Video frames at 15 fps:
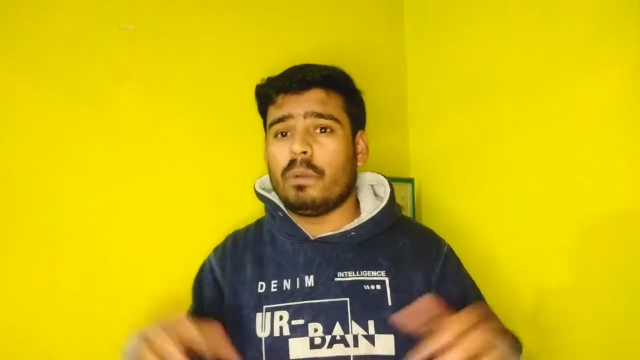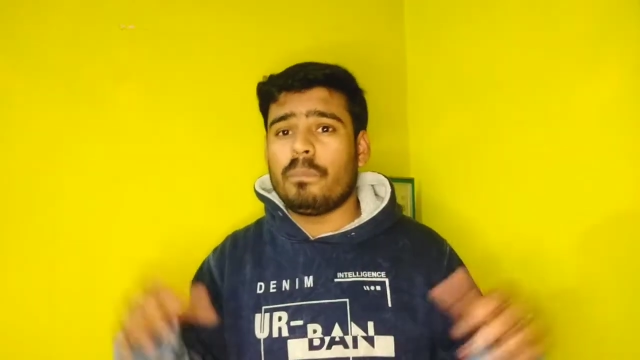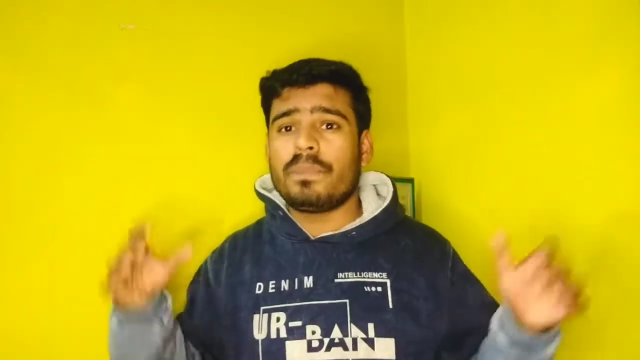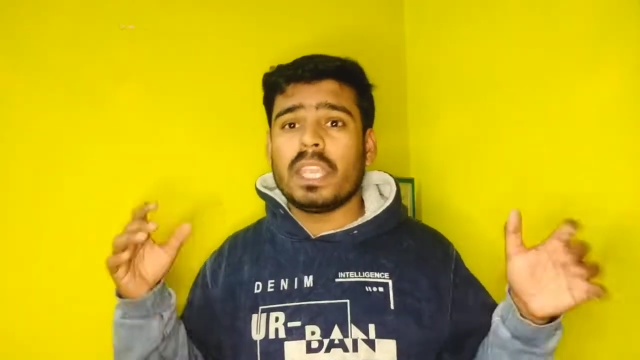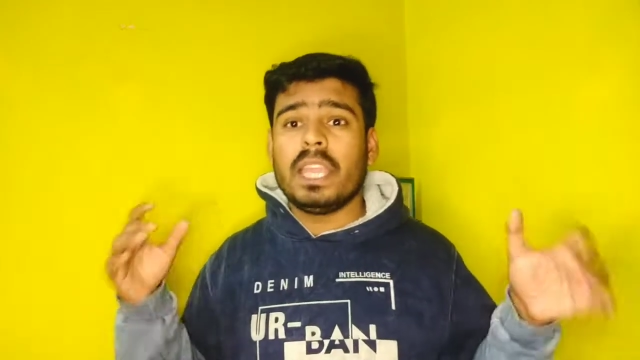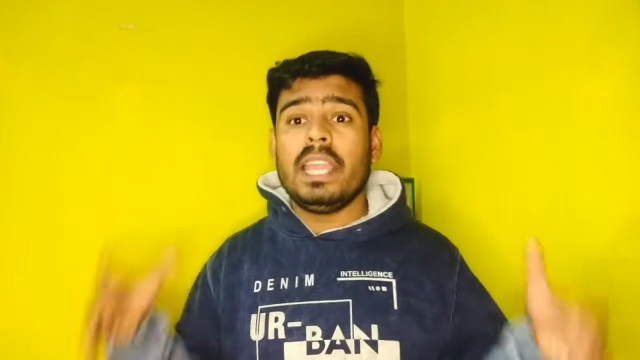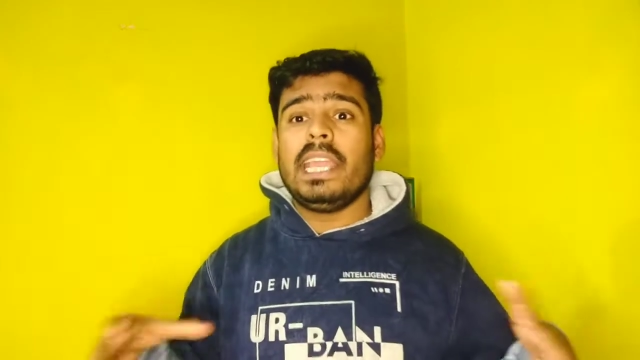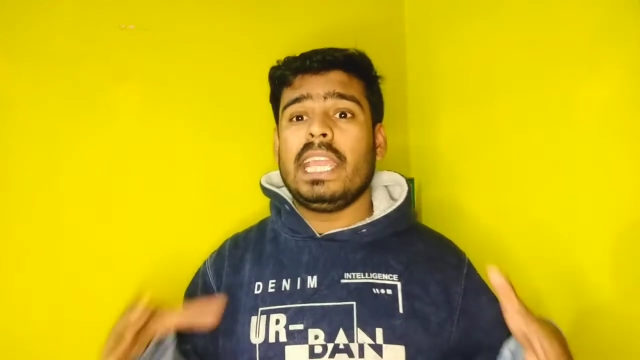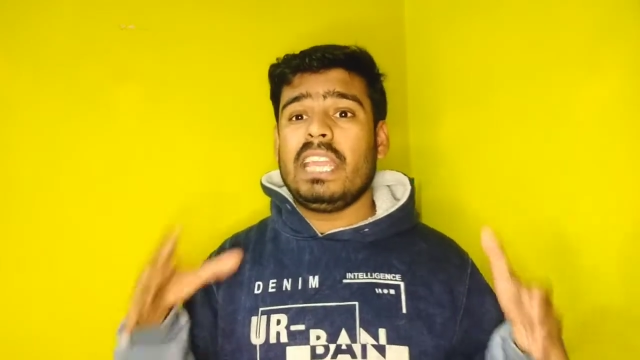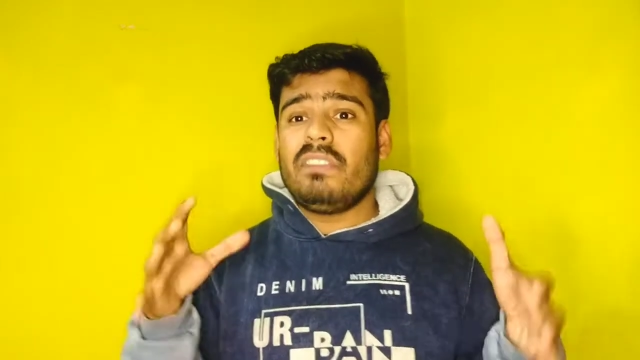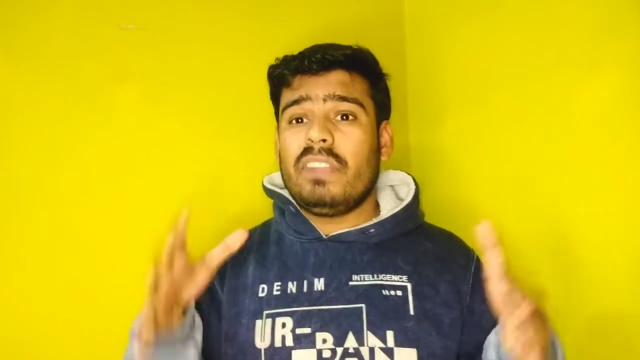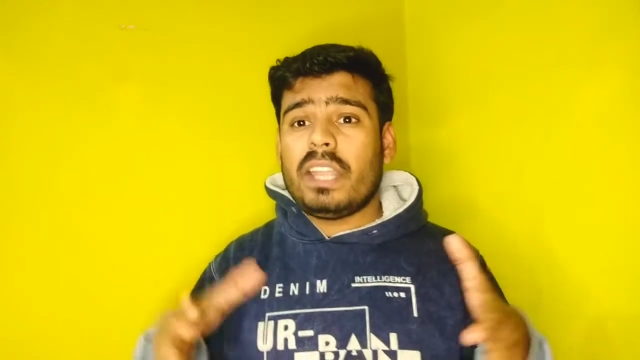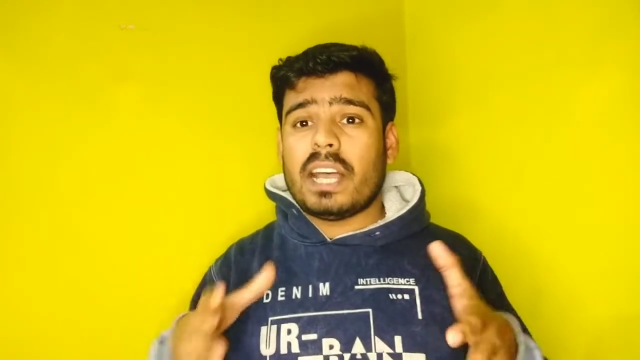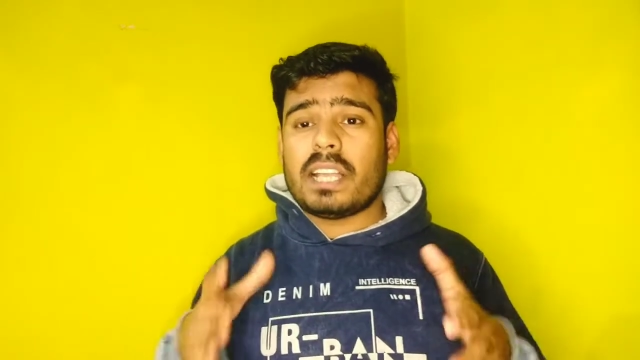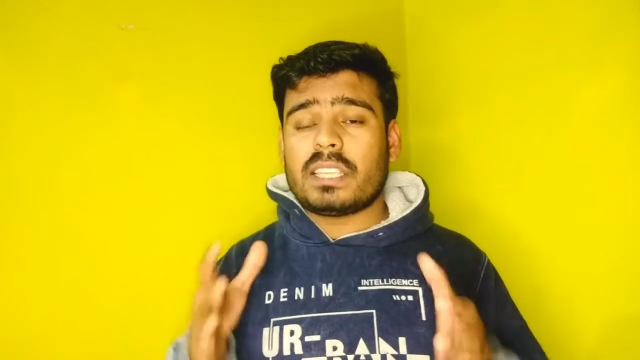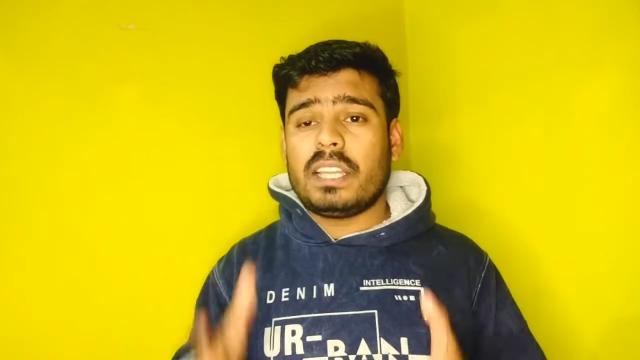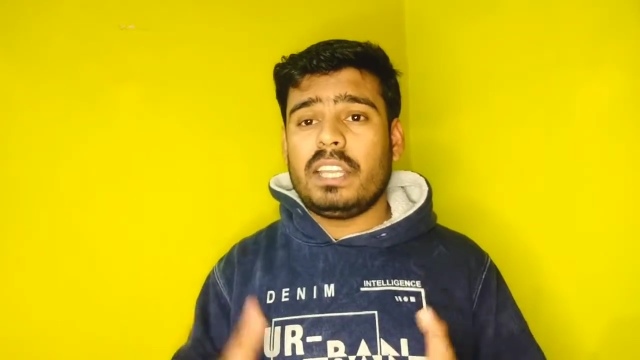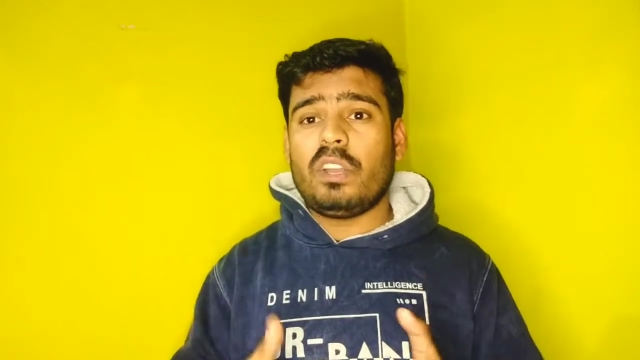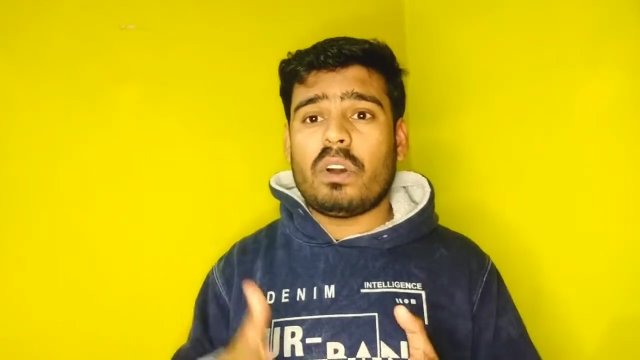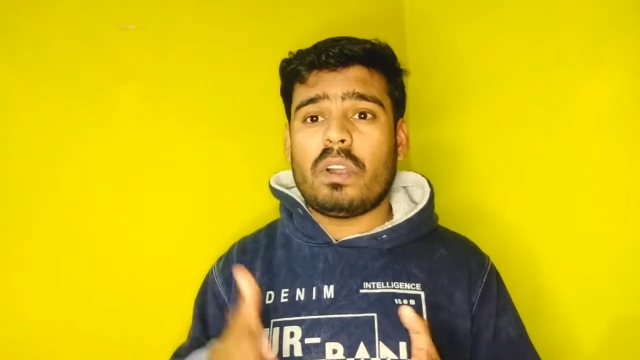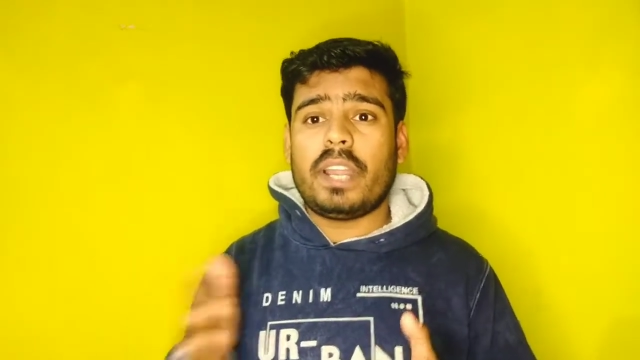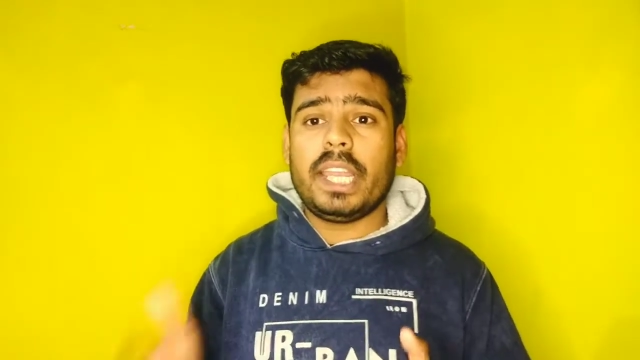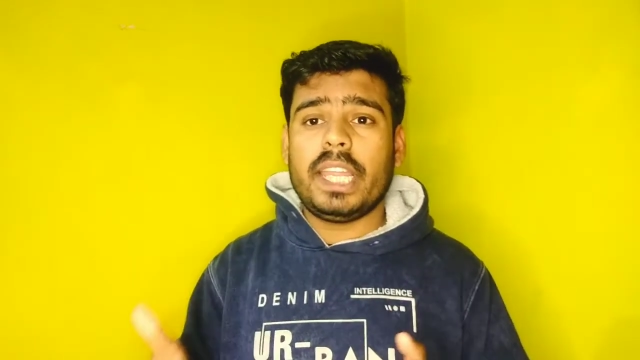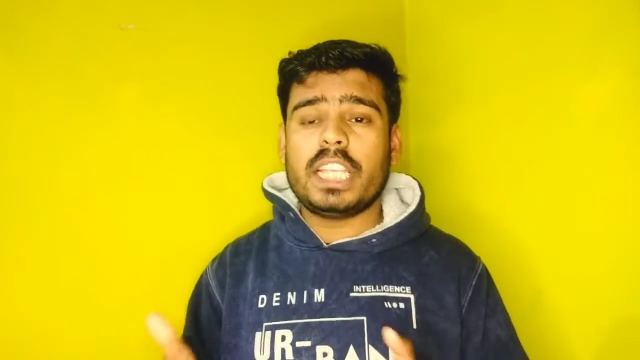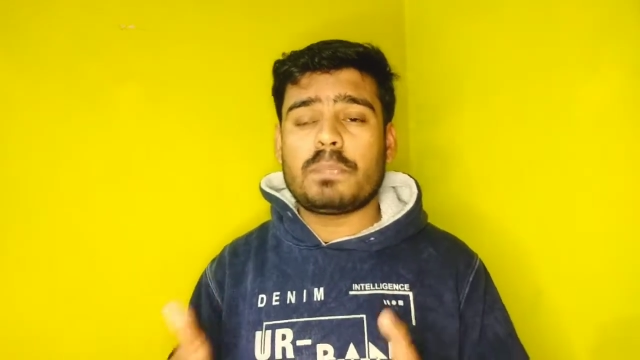लो इवन नासा ने ऑलरेडी